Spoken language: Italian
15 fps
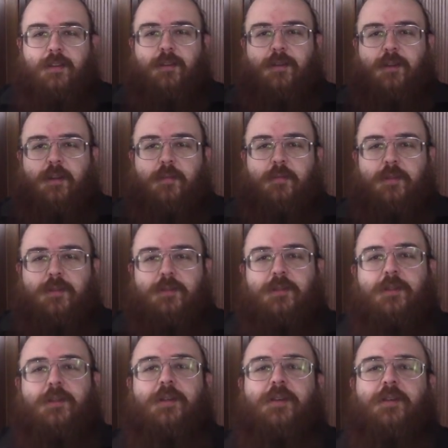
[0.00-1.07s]
signori,
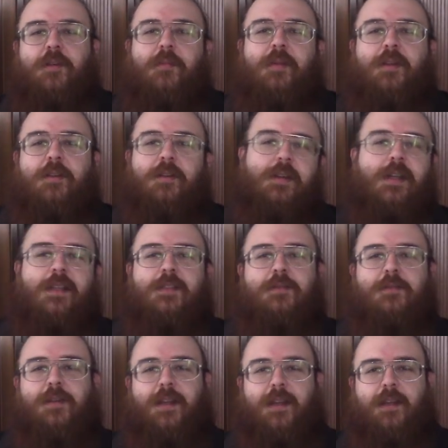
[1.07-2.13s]
buongiorno e bentornati
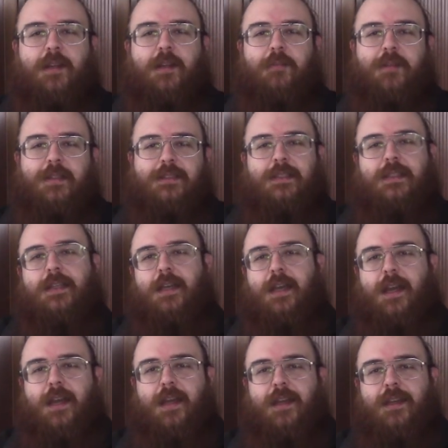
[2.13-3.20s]
sul canale del Master
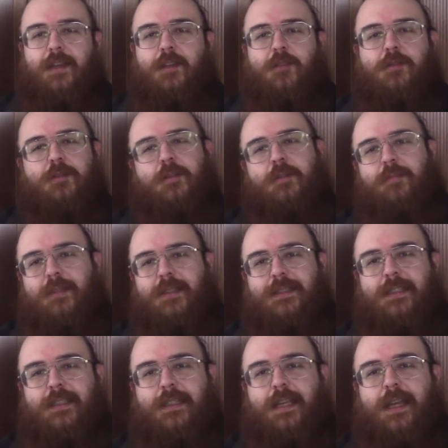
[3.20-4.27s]
Kai. Io sono il
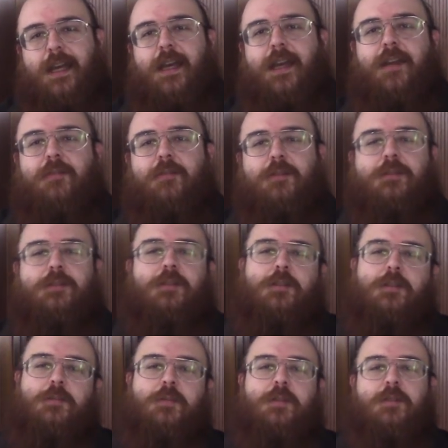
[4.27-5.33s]
Master Kai, il vostro
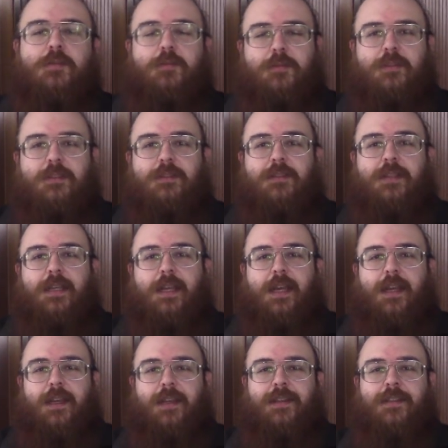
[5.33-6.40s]
ospite su questo
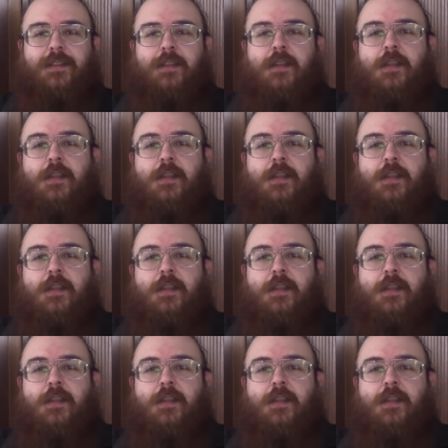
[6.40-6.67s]
canale.